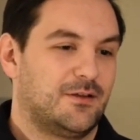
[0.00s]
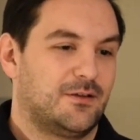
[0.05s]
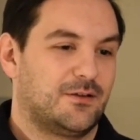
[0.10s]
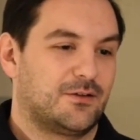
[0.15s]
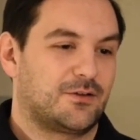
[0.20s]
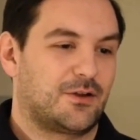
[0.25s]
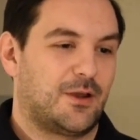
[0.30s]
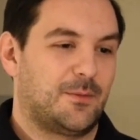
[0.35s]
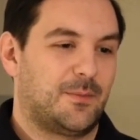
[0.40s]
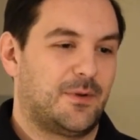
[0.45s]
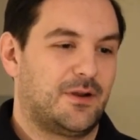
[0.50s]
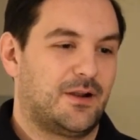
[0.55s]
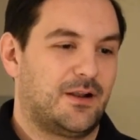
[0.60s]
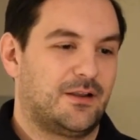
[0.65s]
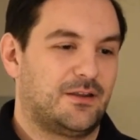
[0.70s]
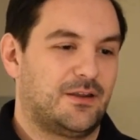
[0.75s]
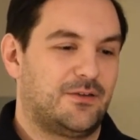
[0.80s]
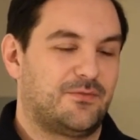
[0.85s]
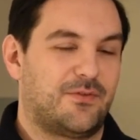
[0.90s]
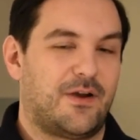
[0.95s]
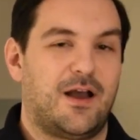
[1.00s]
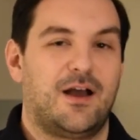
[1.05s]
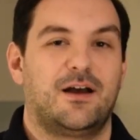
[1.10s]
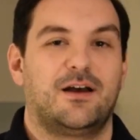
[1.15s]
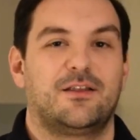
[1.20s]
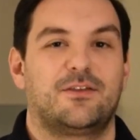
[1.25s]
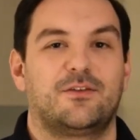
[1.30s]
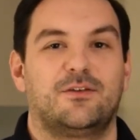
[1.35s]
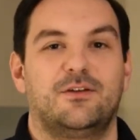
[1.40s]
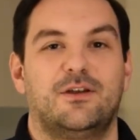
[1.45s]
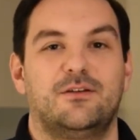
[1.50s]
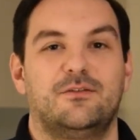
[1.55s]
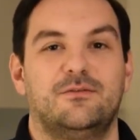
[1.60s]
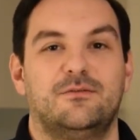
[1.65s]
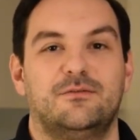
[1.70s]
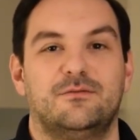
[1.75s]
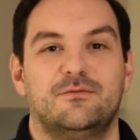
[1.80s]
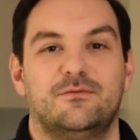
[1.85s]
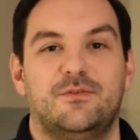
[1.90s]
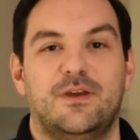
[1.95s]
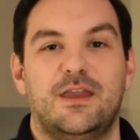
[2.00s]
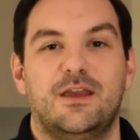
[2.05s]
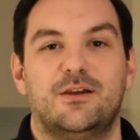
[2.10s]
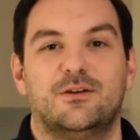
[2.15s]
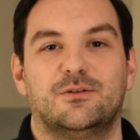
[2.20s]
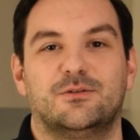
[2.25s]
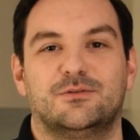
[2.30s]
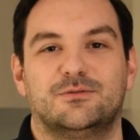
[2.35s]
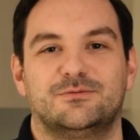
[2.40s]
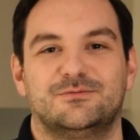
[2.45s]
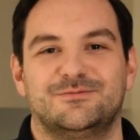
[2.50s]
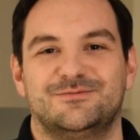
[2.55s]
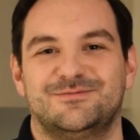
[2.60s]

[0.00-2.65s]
schreibt man halt nicht Fahrrad, sondern Velo.